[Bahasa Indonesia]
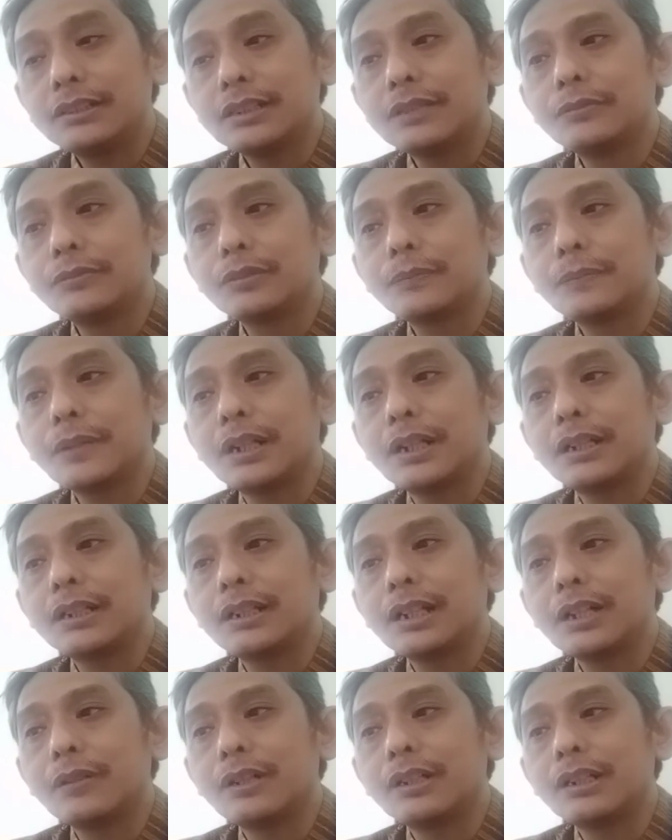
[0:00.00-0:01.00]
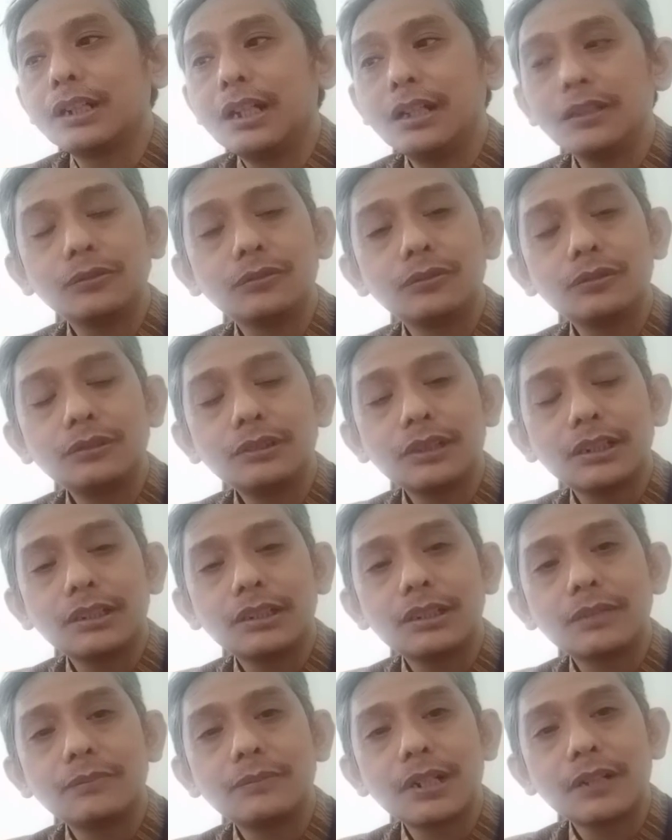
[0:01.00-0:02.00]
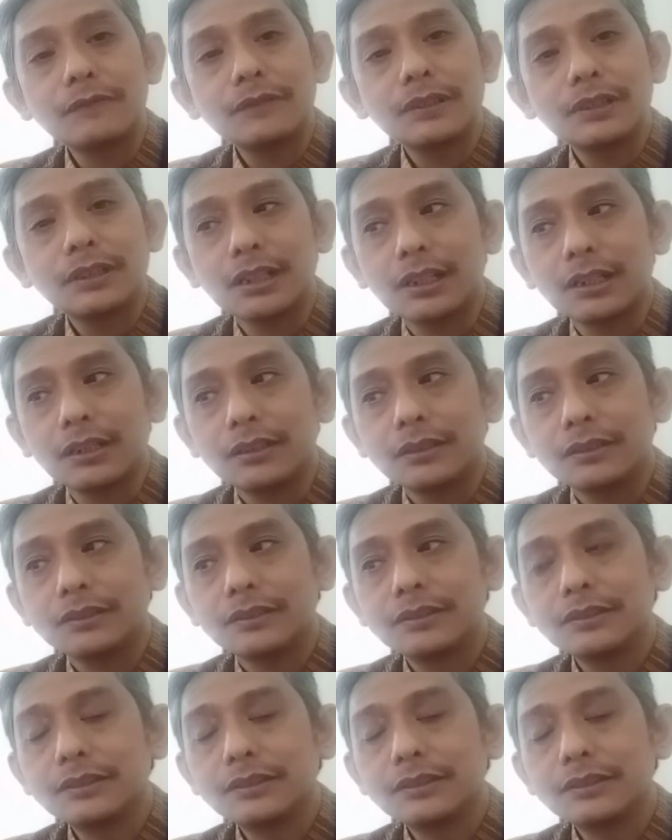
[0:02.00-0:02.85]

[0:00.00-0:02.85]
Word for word: dan merupakan lawan langsung dari kemunafikan.